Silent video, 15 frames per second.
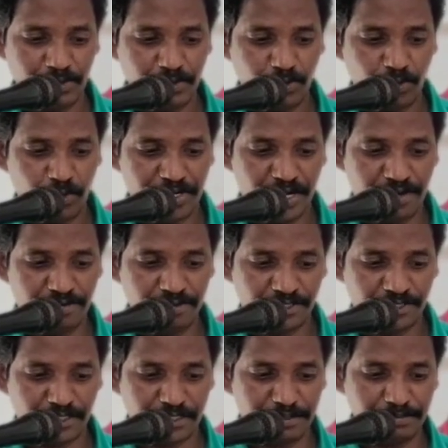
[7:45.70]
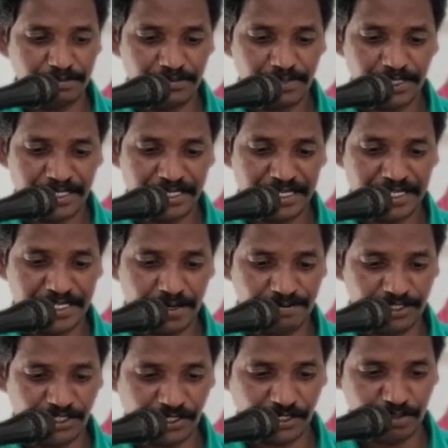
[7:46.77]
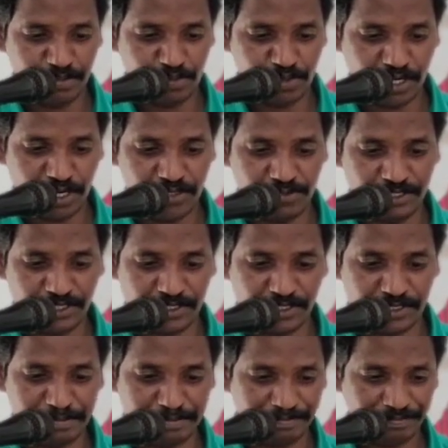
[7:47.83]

ஒன்றாம் வசனம் இரண்டாம் வசனம் மூன்றாவது வசனம்